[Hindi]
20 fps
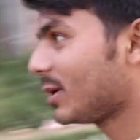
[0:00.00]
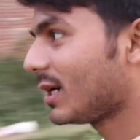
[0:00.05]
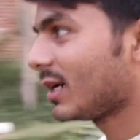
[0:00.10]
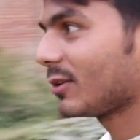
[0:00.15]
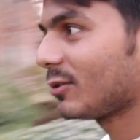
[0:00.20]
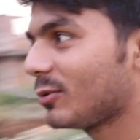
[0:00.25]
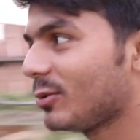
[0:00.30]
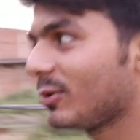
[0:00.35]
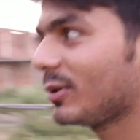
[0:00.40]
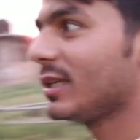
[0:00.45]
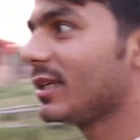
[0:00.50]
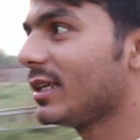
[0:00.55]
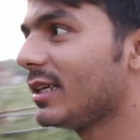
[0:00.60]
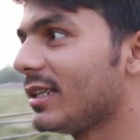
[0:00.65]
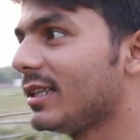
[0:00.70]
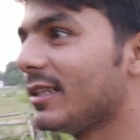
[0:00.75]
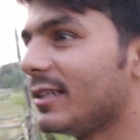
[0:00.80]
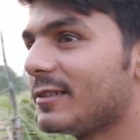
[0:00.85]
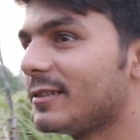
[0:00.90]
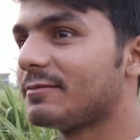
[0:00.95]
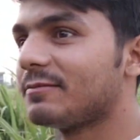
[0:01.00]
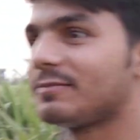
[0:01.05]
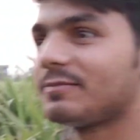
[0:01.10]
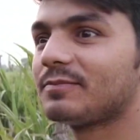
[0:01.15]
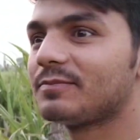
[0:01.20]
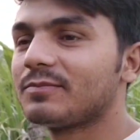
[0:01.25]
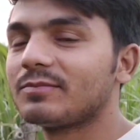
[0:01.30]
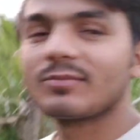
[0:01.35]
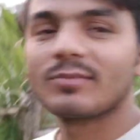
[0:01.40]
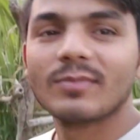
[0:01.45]
रात हो गई है इधर
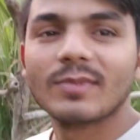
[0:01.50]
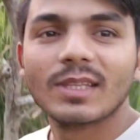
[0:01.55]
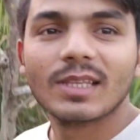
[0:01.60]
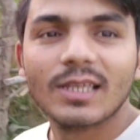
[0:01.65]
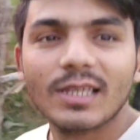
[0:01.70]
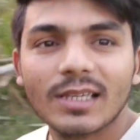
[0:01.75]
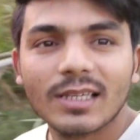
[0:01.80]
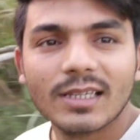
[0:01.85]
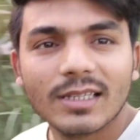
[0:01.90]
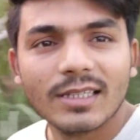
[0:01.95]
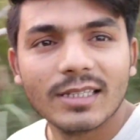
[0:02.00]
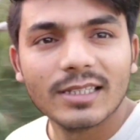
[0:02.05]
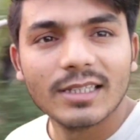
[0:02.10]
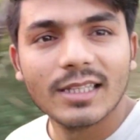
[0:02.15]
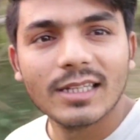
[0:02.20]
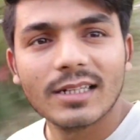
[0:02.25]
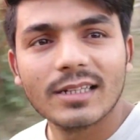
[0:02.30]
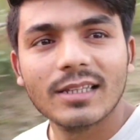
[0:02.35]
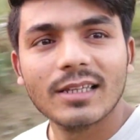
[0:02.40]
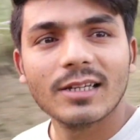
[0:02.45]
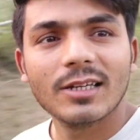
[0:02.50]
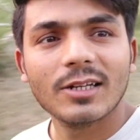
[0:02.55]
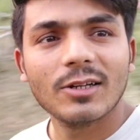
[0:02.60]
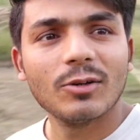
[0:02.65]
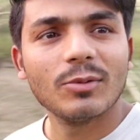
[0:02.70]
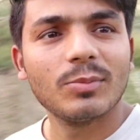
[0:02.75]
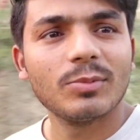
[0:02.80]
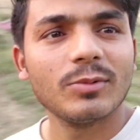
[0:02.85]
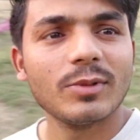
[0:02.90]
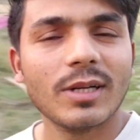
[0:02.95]
इधर देख रहे हो
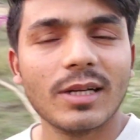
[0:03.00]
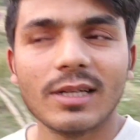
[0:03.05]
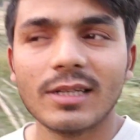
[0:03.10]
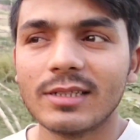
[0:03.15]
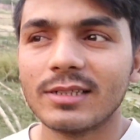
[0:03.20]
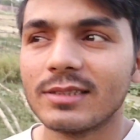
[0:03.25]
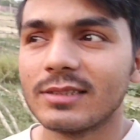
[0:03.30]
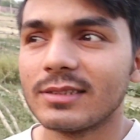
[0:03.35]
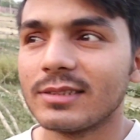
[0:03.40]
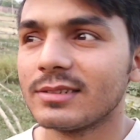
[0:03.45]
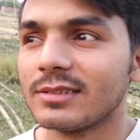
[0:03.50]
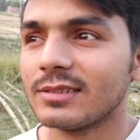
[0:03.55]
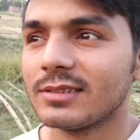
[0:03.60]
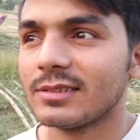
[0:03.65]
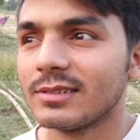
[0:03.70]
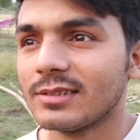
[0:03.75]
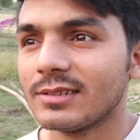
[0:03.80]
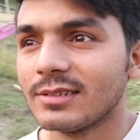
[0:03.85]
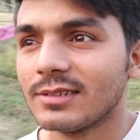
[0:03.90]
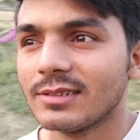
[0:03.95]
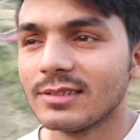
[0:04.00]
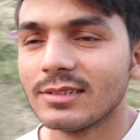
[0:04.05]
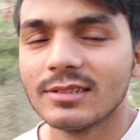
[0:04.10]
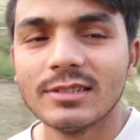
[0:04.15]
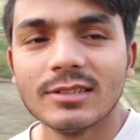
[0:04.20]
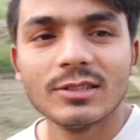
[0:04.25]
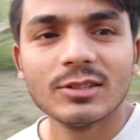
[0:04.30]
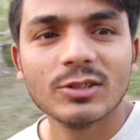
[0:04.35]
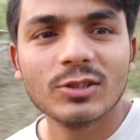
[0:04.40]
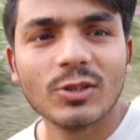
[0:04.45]
पूरा
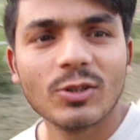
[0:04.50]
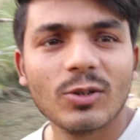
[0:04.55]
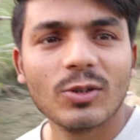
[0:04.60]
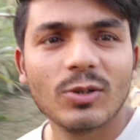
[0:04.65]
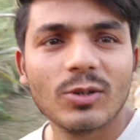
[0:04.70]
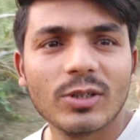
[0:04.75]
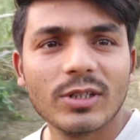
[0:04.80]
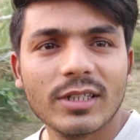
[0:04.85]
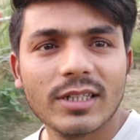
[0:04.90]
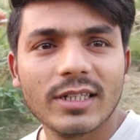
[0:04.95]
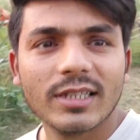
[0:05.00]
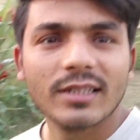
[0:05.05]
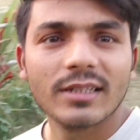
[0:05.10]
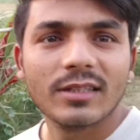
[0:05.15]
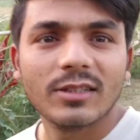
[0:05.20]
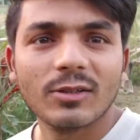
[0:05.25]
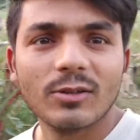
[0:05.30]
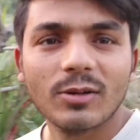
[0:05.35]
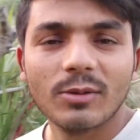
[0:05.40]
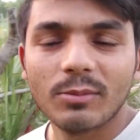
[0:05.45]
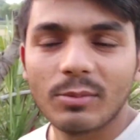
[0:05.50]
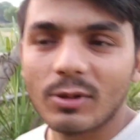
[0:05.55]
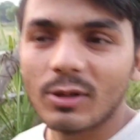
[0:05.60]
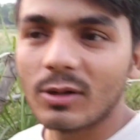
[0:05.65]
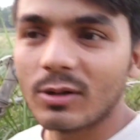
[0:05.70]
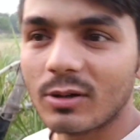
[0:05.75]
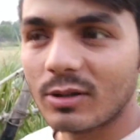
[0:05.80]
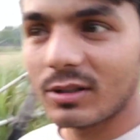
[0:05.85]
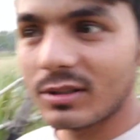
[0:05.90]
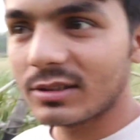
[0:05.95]
चलो कोई नहीं चलो
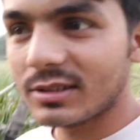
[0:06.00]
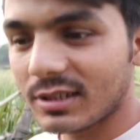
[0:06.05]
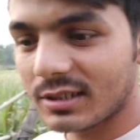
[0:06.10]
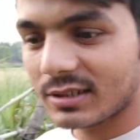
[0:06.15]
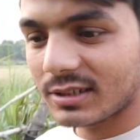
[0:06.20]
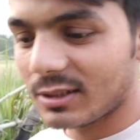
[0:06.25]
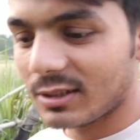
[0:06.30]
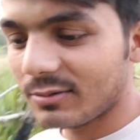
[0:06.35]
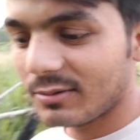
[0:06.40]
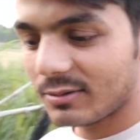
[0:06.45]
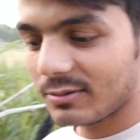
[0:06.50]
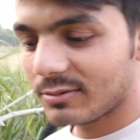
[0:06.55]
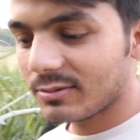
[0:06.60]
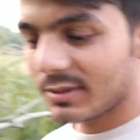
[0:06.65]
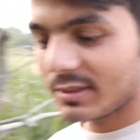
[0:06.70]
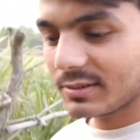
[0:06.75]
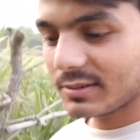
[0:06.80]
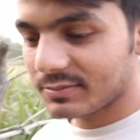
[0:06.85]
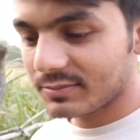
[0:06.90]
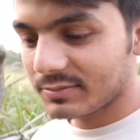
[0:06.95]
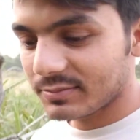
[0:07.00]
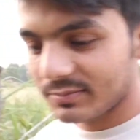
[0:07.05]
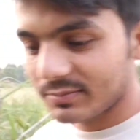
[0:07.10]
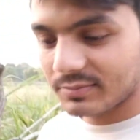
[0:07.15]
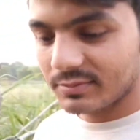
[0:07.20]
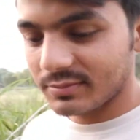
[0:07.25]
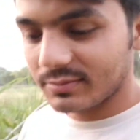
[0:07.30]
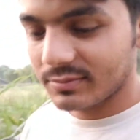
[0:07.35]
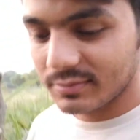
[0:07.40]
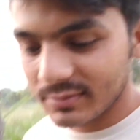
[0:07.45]
ब्लॉग कल से चालू करूँगा
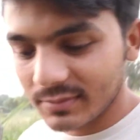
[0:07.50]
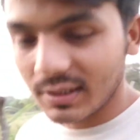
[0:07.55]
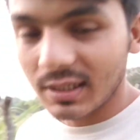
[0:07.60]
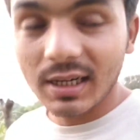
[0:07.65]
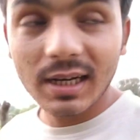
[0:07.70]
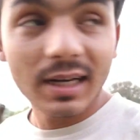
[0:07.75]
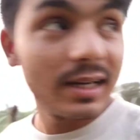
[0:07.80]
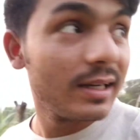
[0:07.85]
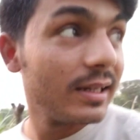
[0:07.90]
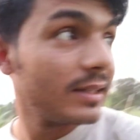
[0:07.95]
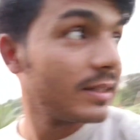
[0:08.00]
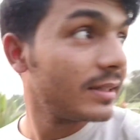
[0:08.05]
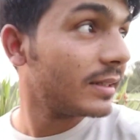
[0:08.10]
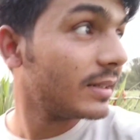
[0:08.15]
आए